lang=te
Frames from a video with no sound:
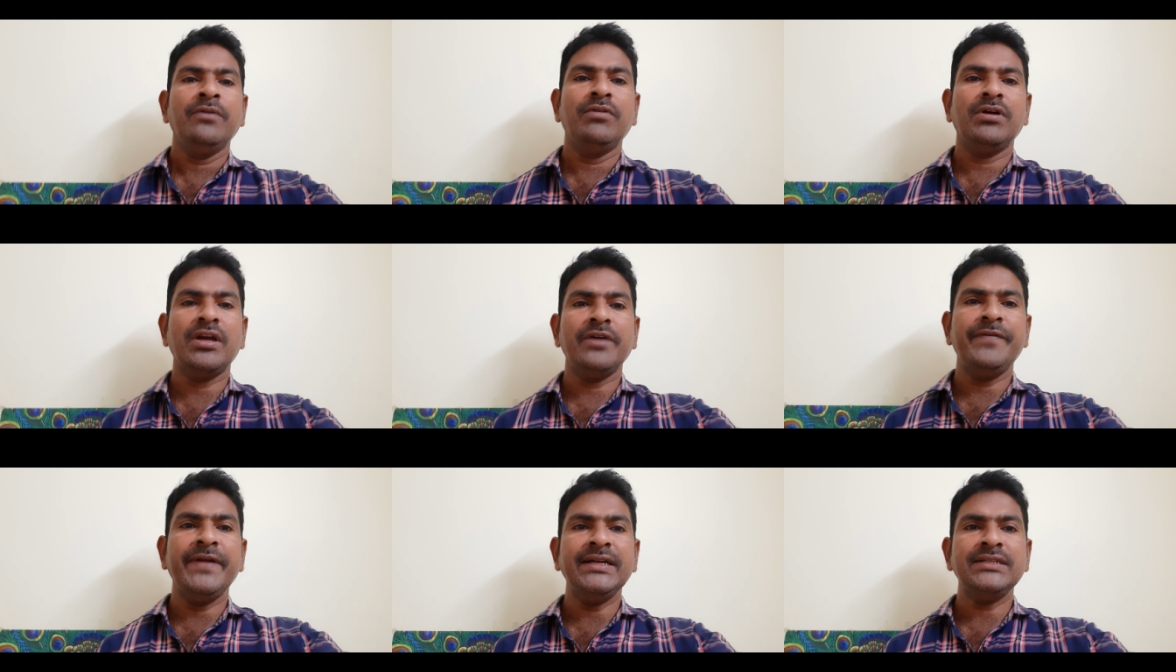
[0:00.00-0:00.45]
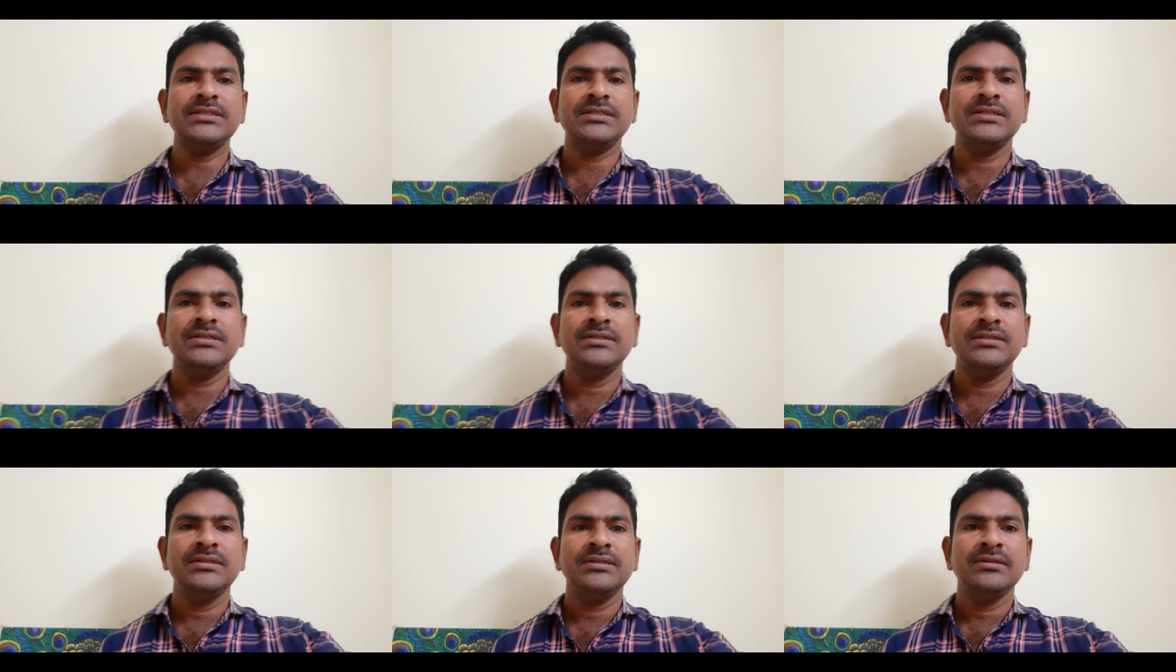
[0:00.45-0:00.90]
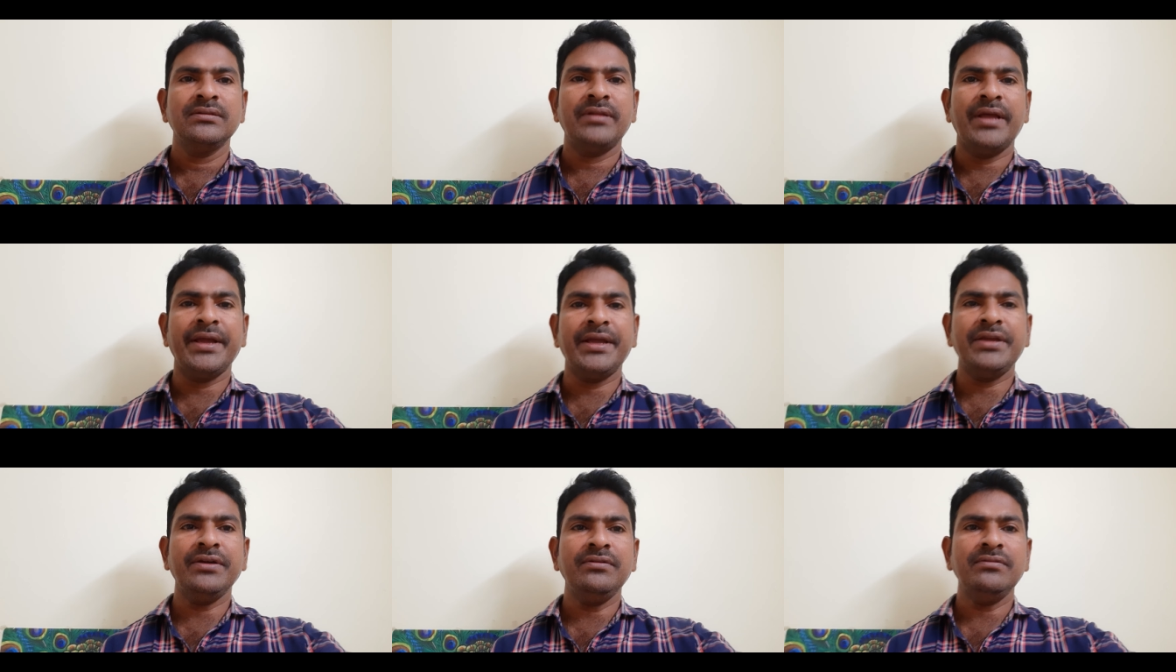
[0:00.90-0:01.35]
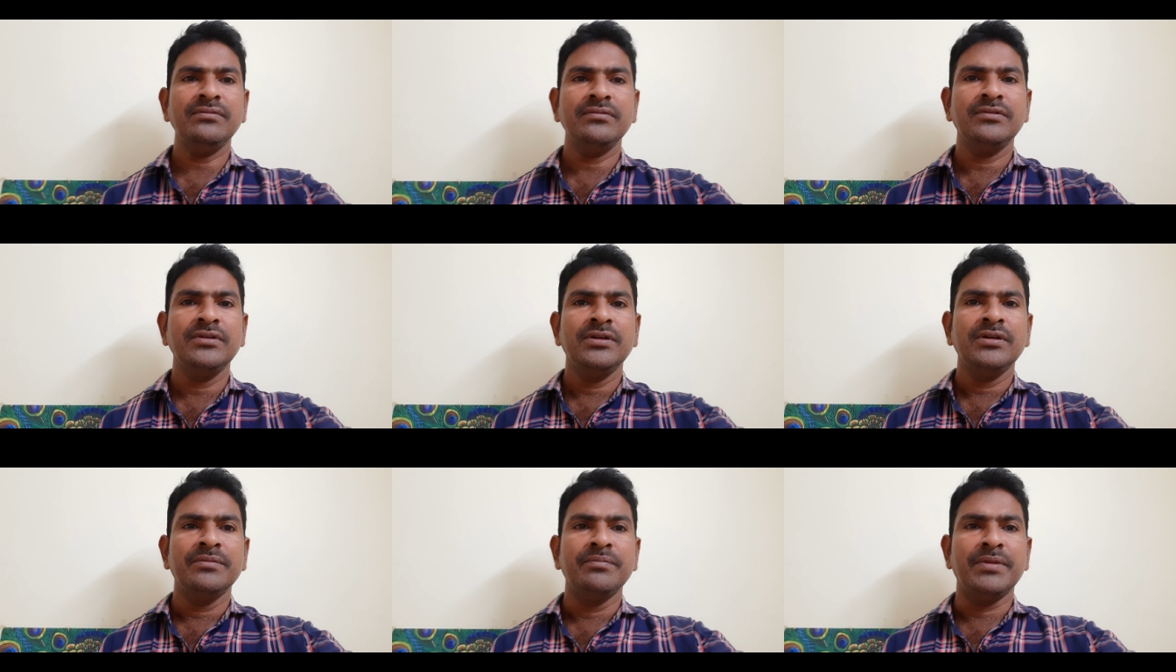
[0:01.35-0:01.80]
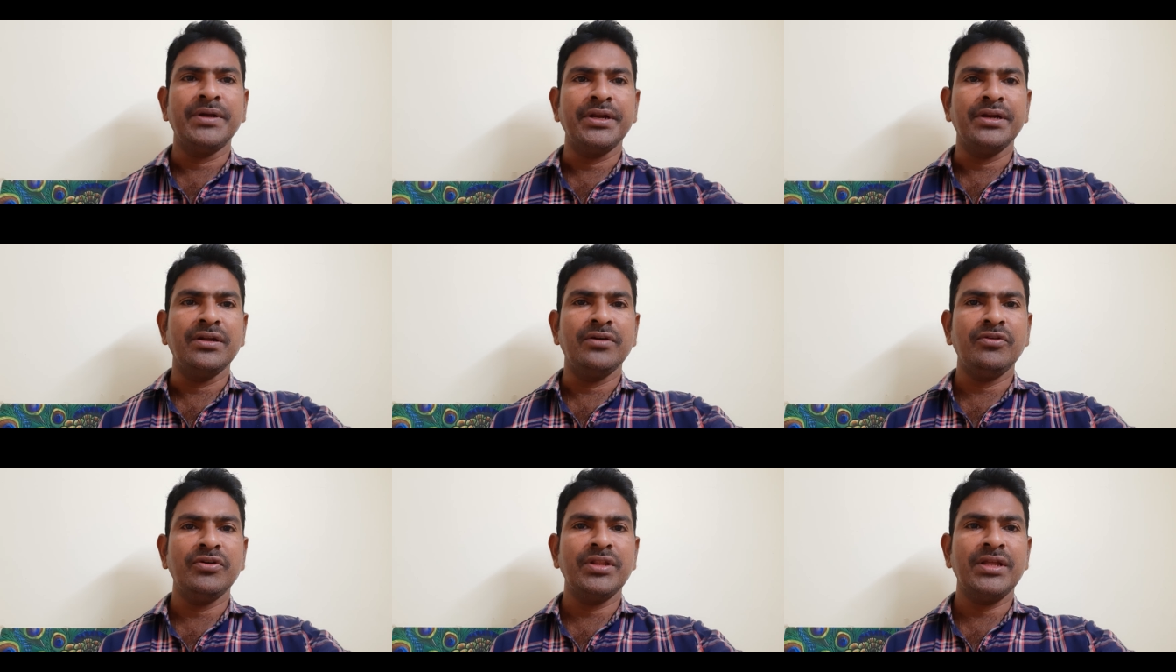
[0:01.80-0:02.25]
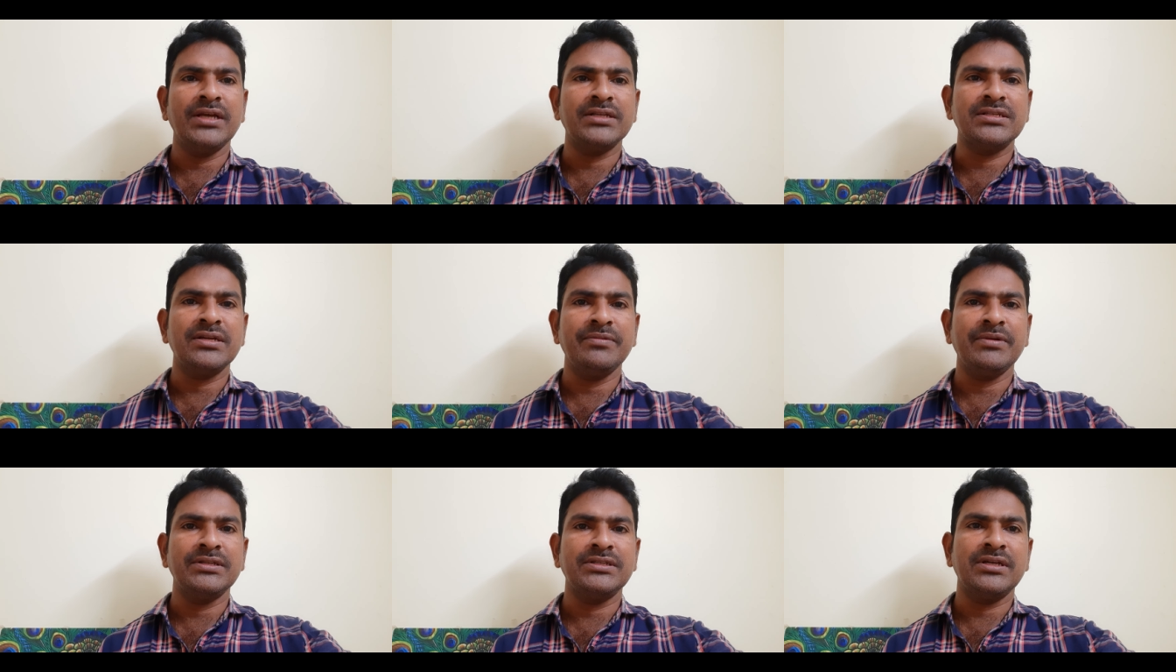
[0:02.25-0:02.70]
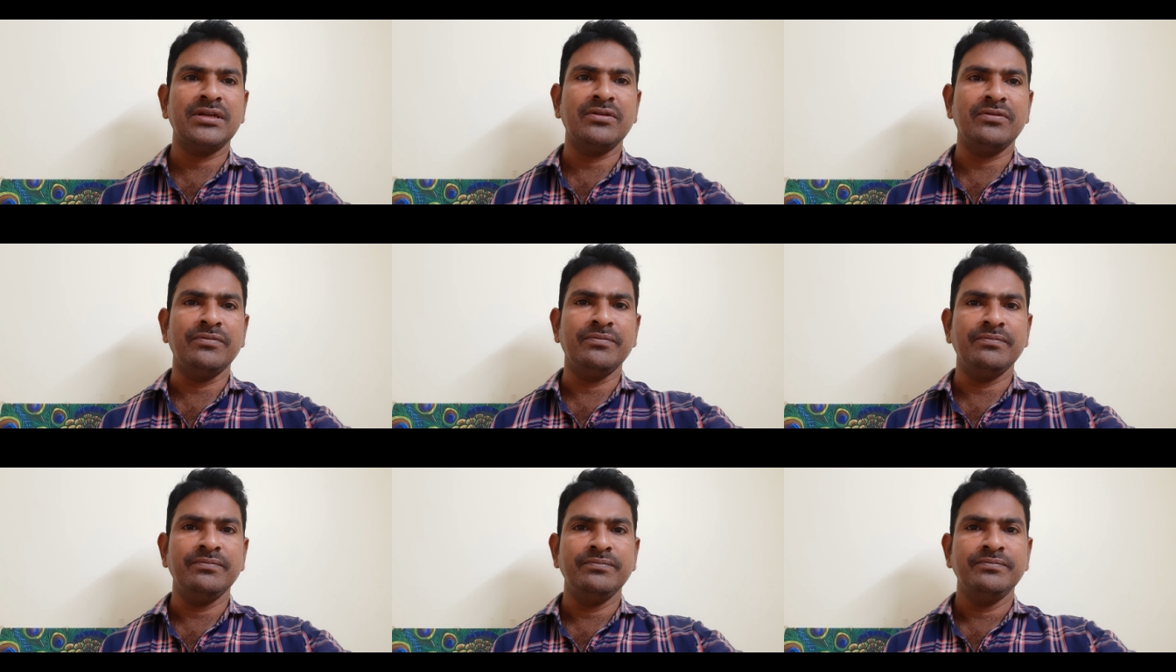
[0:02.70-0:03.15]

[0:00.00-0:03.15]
ఓకే ఫ్రెండ్స్ థ్యాంక్ యూ మరి నవోదయ సమాచారం